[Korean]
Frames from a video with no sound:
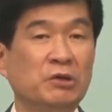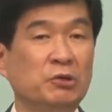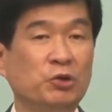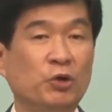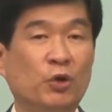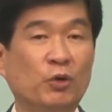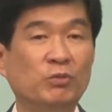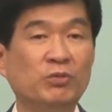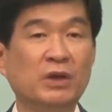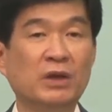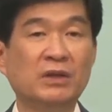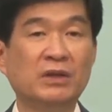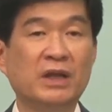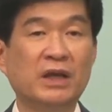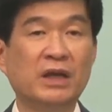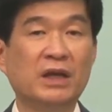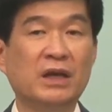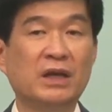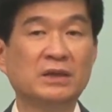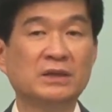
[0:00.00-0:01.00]
너무나
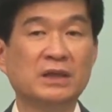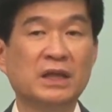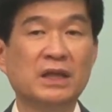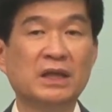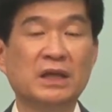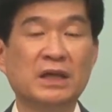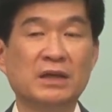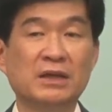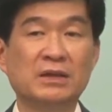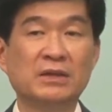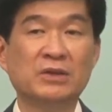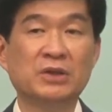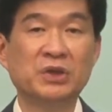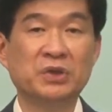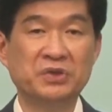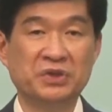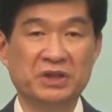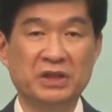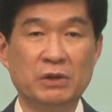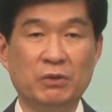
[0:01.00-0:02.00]
내가 살아가는
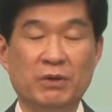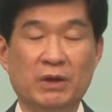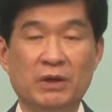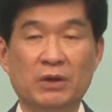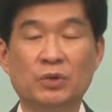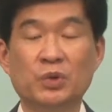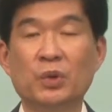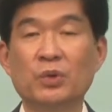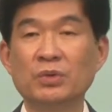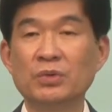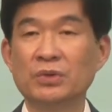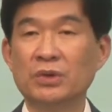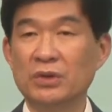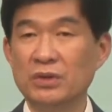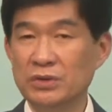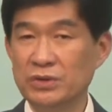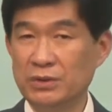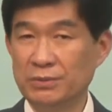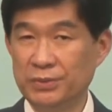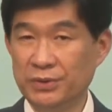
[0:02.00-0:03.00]
현실과는
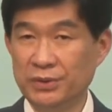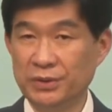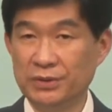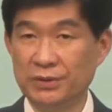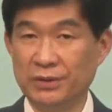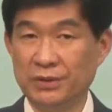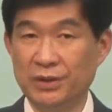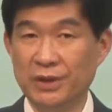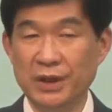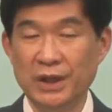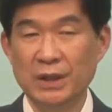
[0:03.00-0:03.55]
동떨어져 보이는